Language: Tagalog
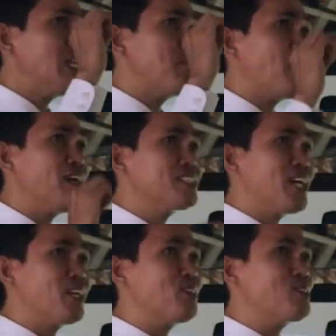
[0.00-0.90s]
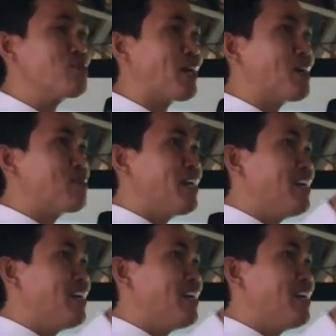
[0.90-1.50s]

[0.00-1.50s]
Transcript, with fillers: ang sambahayan ng Diyos.